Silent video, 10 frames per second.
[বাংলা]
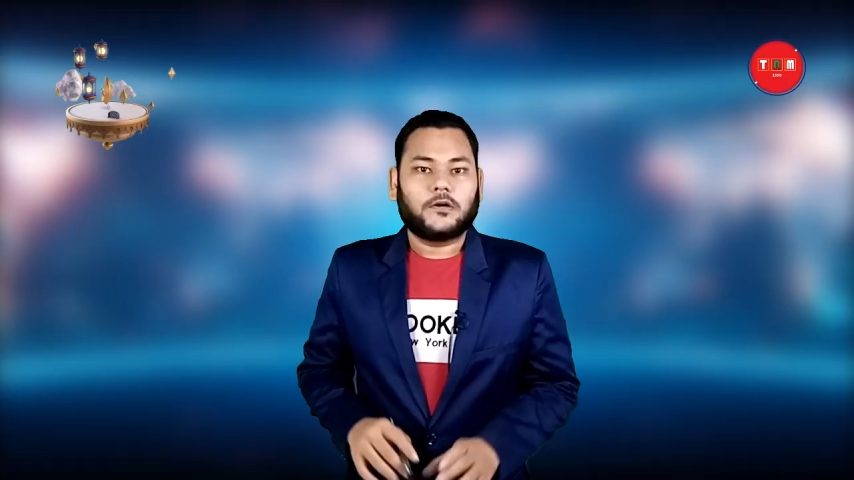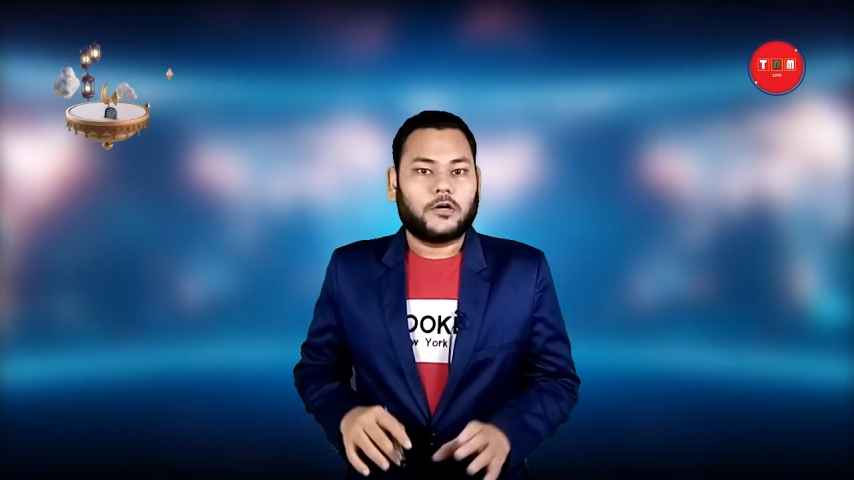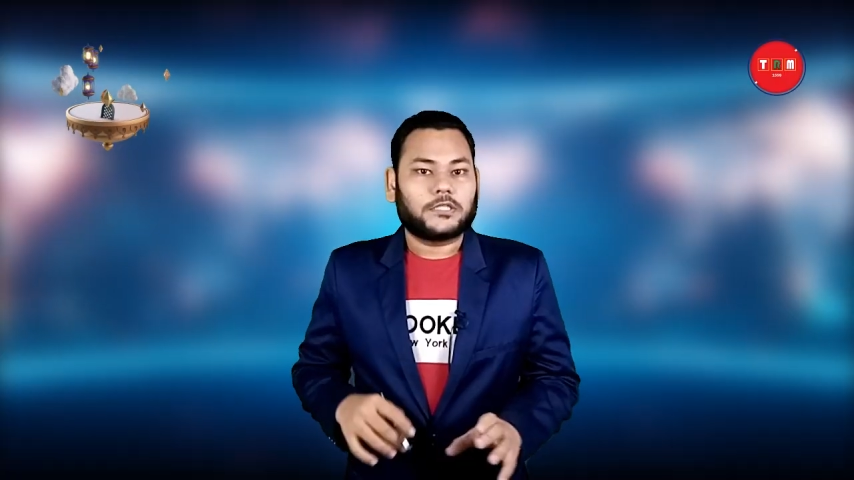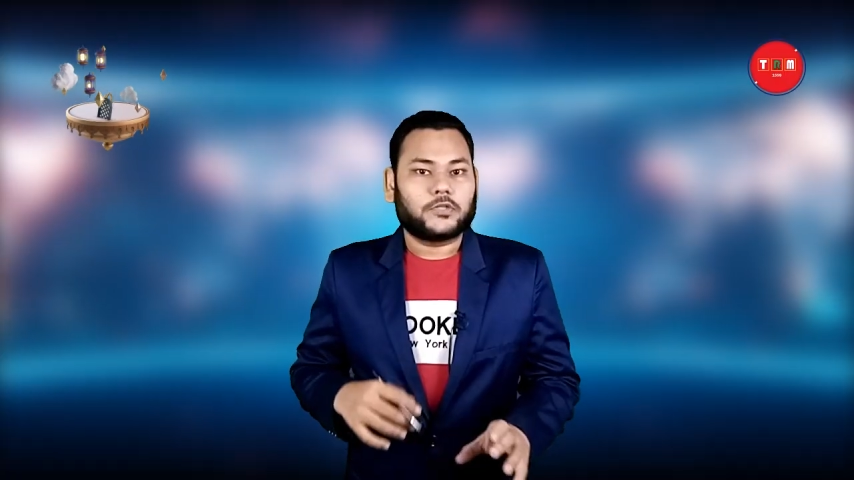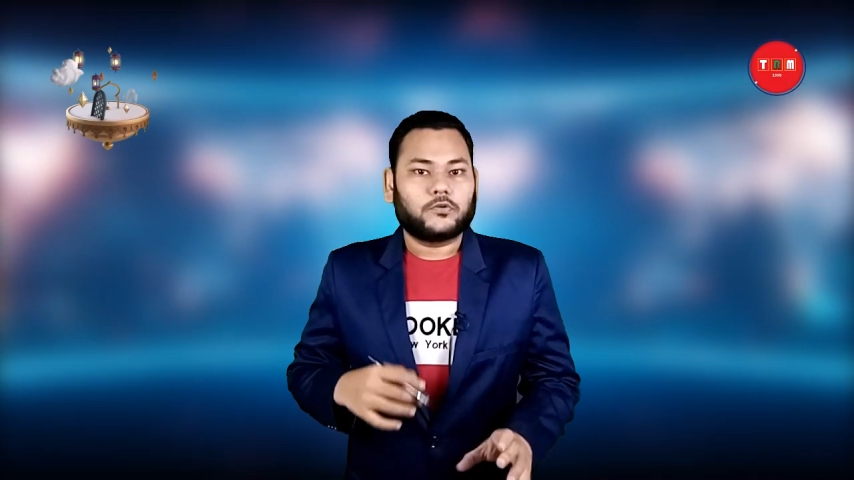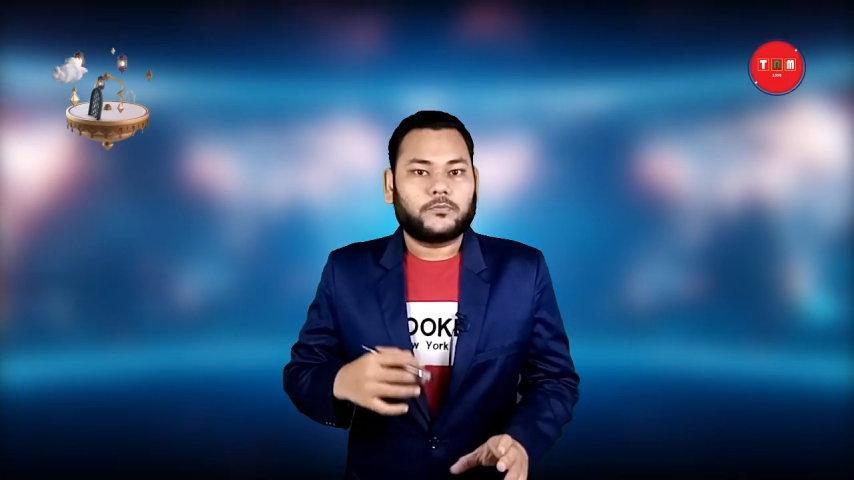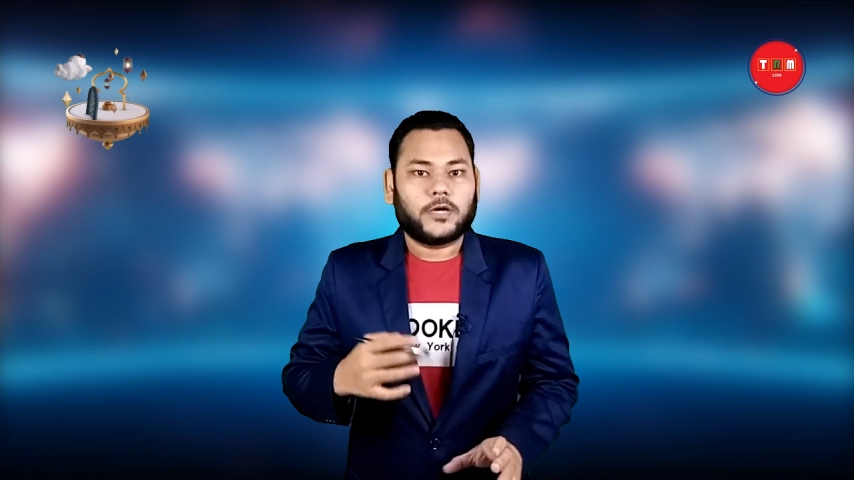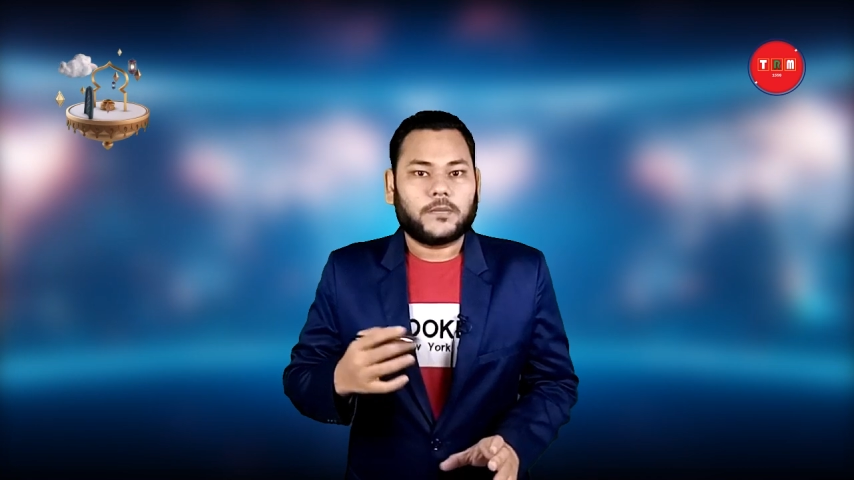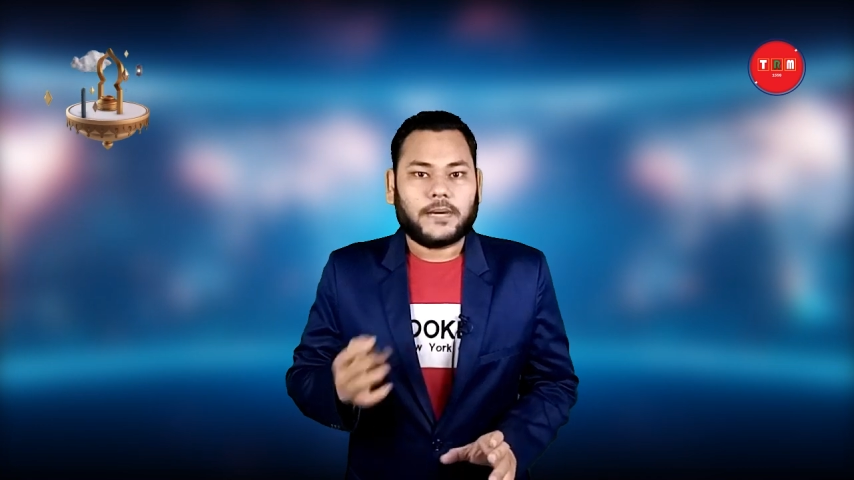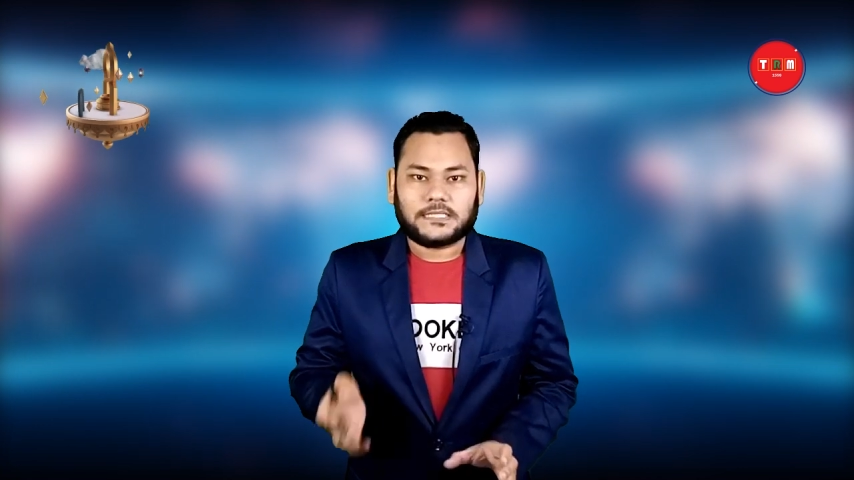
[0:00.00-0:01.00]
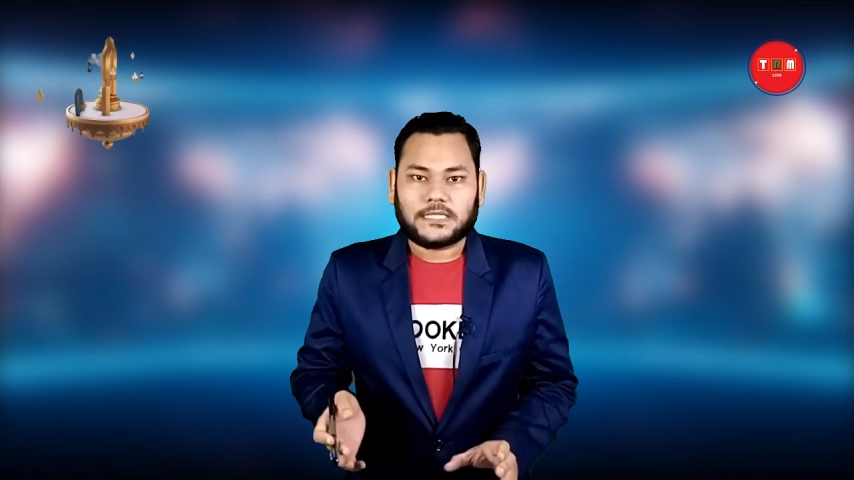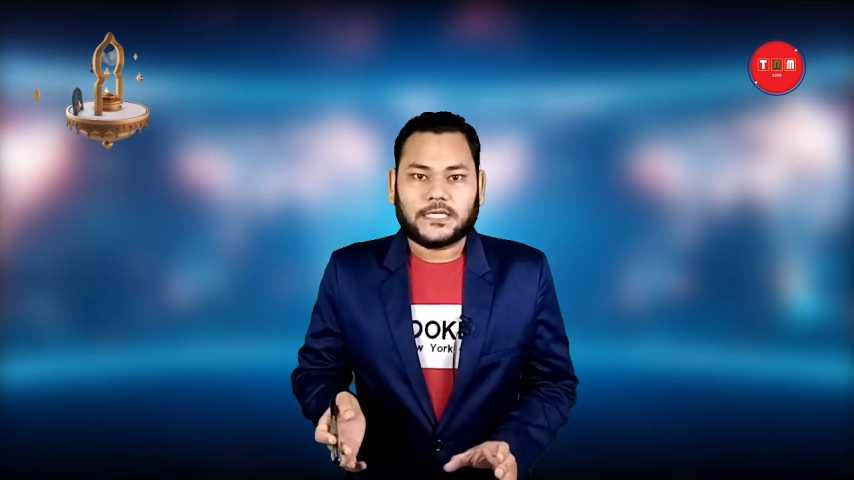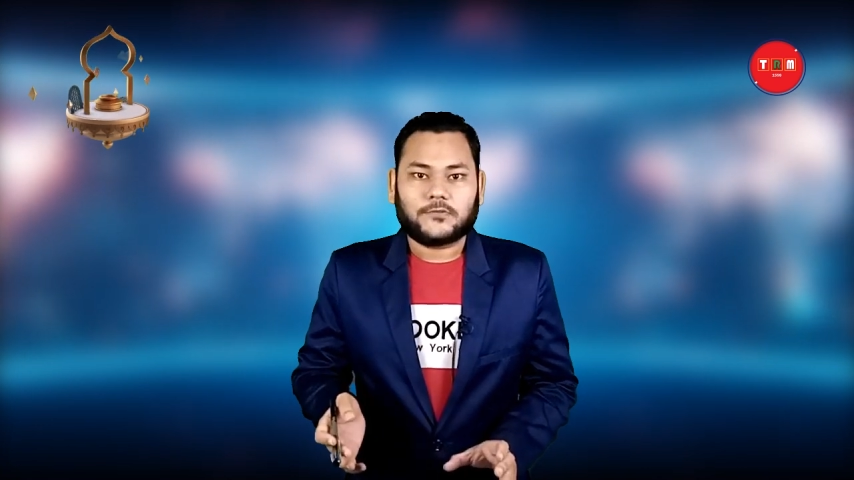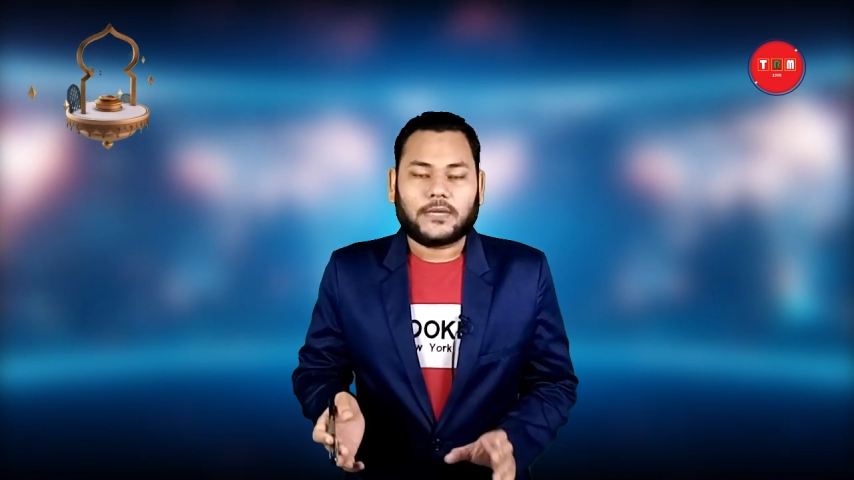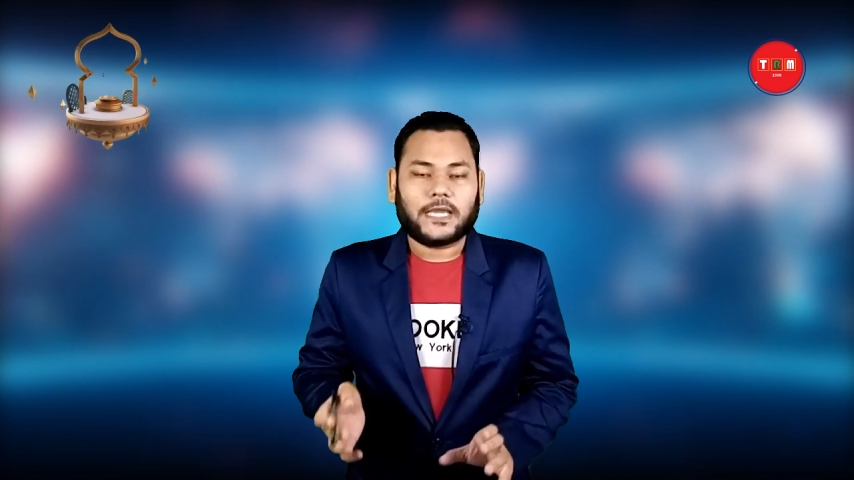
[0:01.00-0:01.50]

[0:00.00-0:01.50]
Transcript: অর্থাৎ উভয়ের বাজার কিন্তু